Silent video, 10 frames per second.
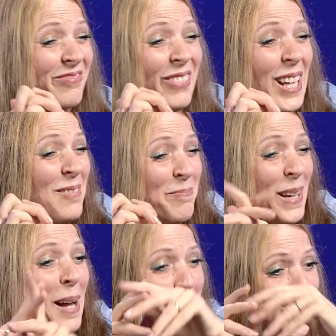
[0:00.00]
vai
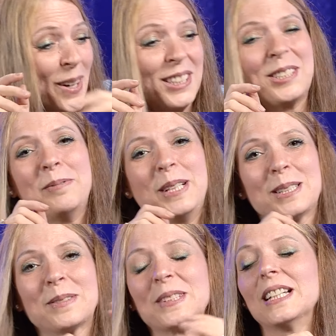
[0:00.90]
para a morte
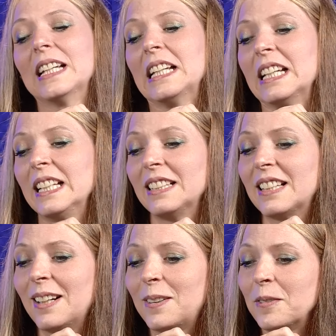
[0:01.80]
mesmo.
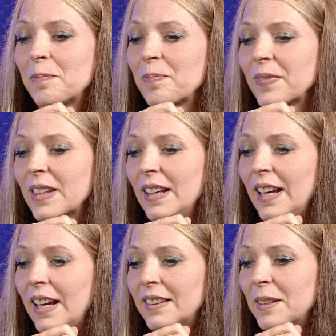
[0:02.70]
Então,
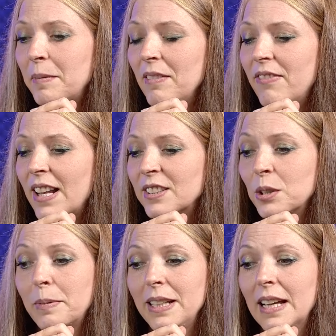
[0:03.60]
é, também fala
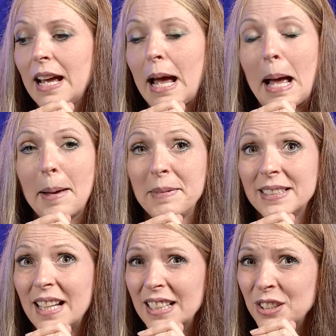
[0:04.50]
sobre
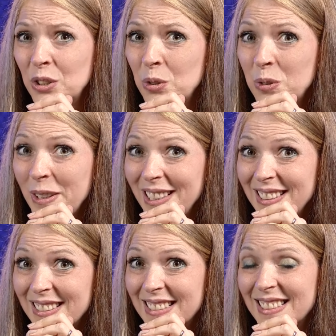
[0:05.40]
amizades
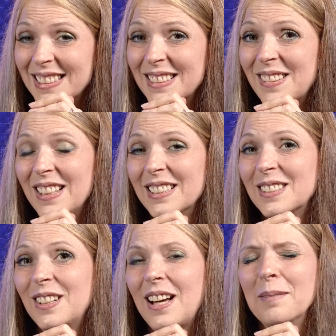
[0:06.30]
ruins. Olha
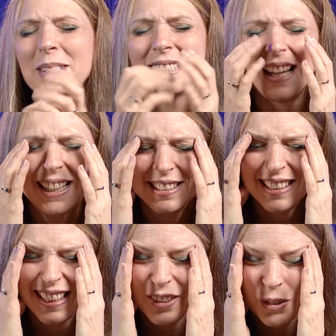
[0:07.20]
só, amizade
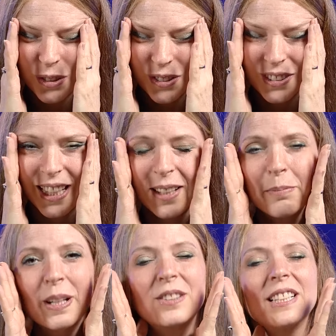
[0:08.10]
é tudo, né,
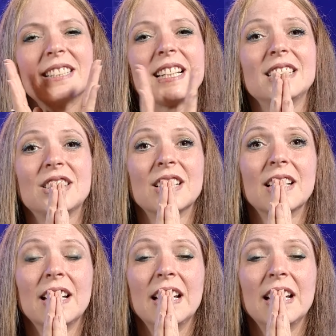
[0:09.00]
para adolescente.